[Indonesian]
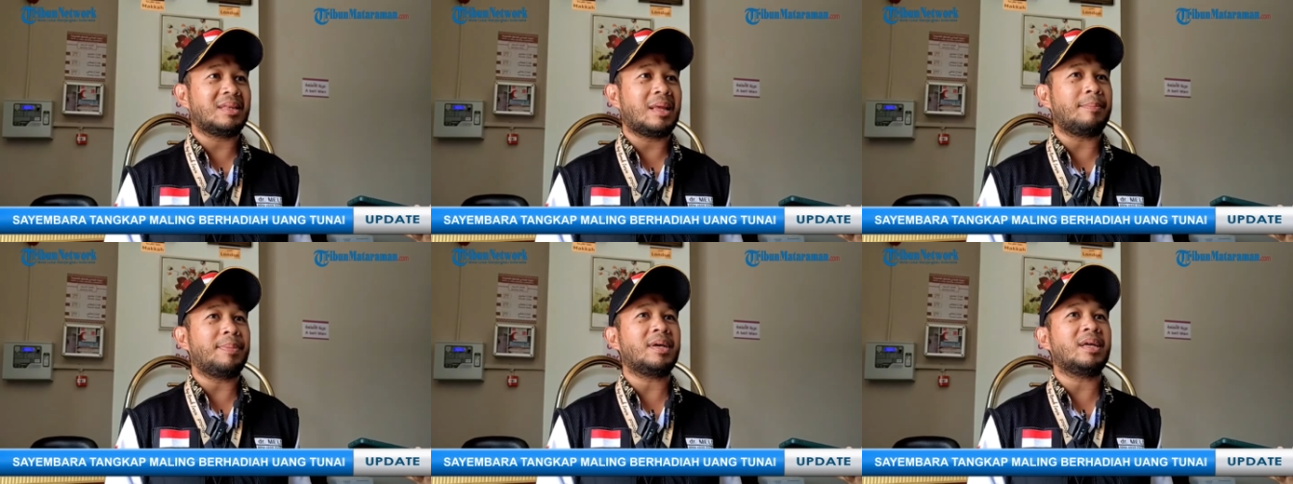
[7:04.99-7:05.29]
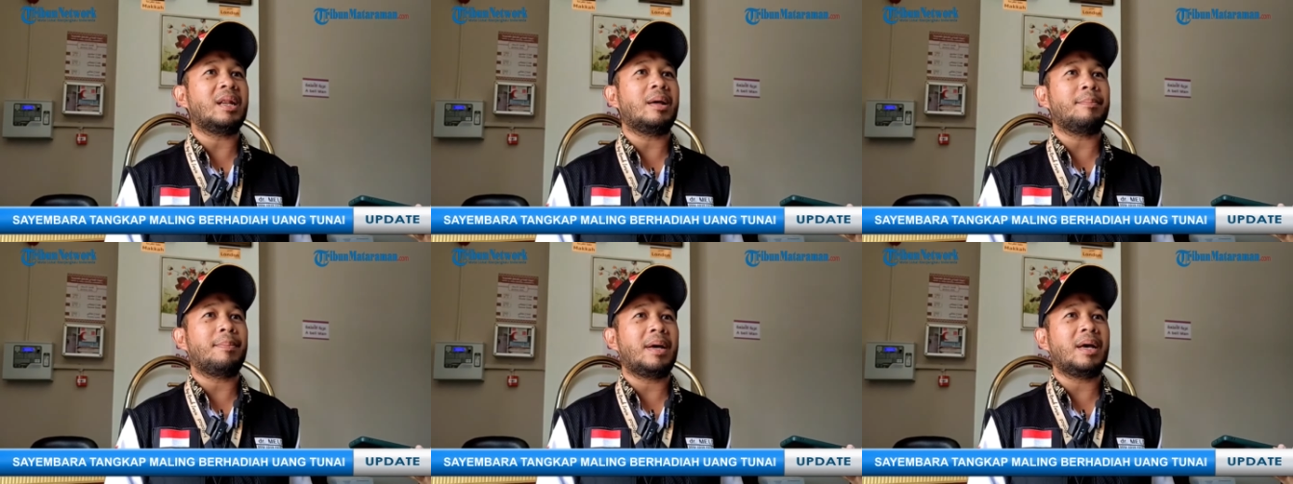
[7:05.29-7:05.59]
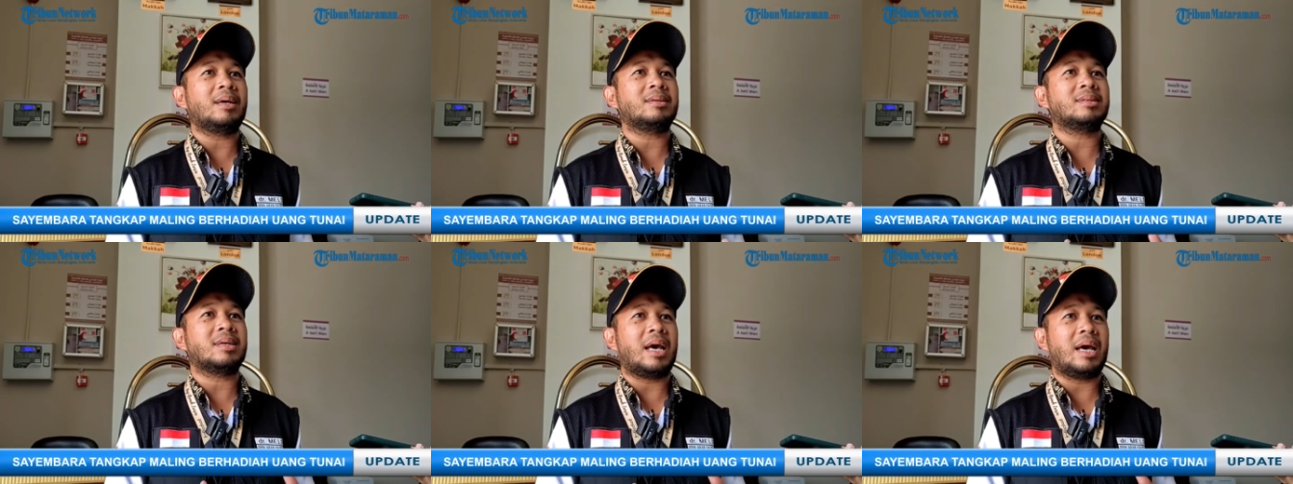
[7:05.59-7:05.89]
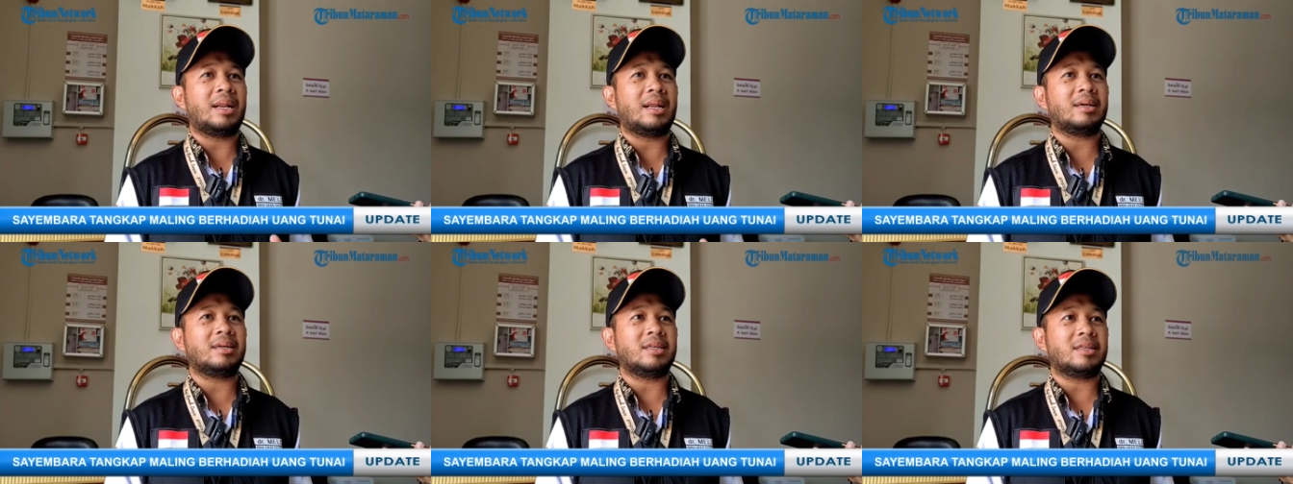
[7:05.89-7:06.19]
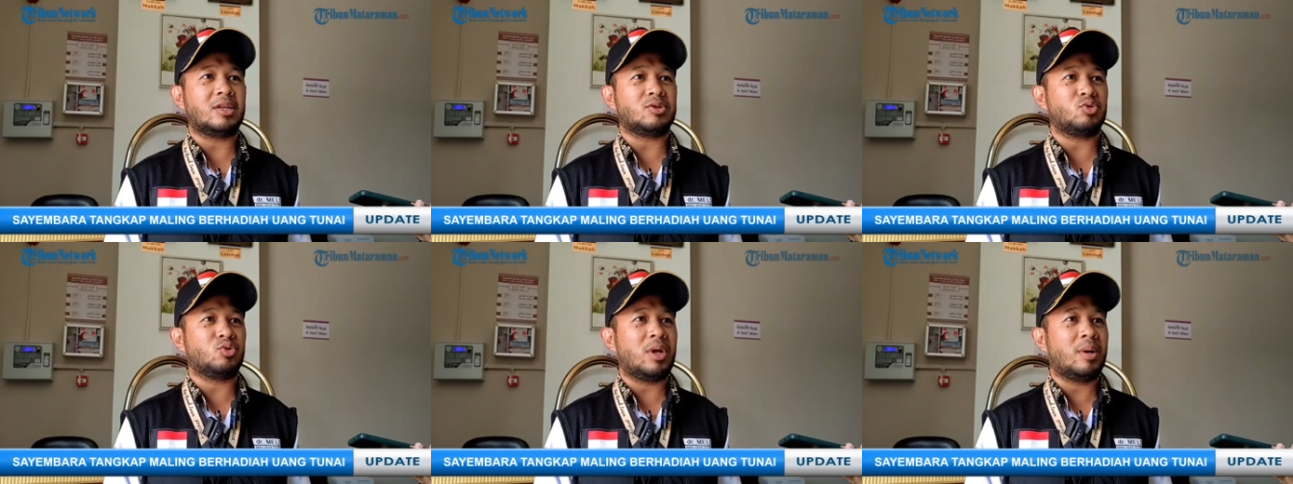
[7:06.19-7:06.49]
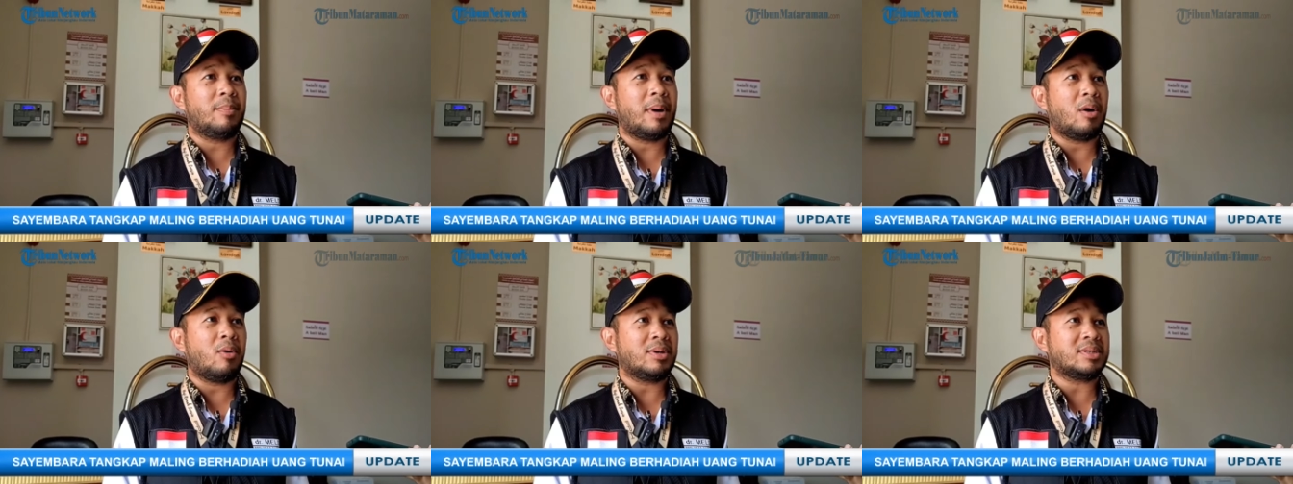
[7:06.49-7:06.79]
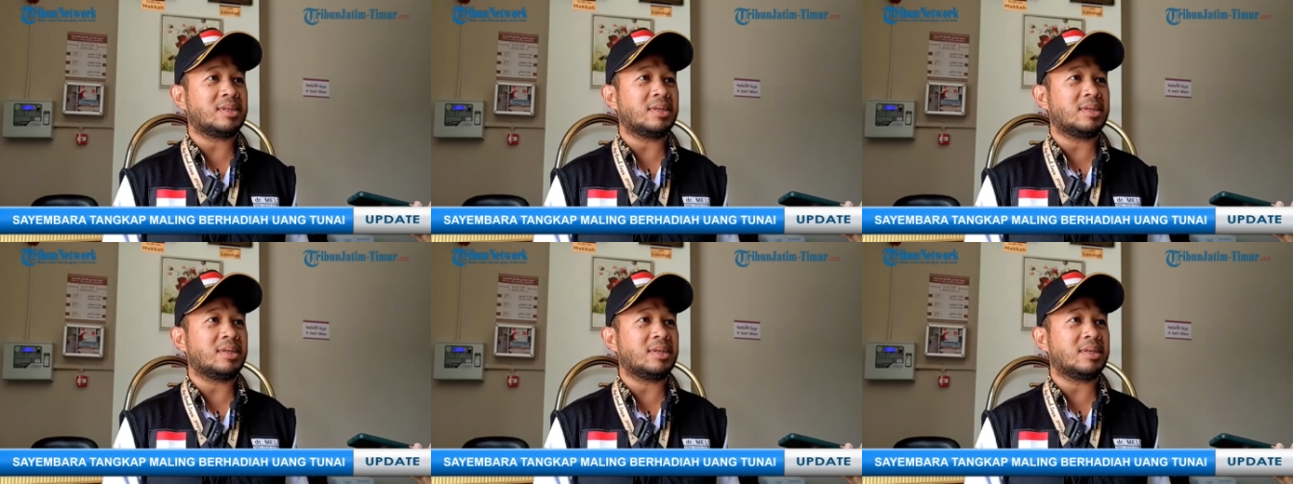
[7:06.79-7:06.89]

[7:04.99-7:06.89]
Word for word: Tapi kenapa sekarang kita sudah bawa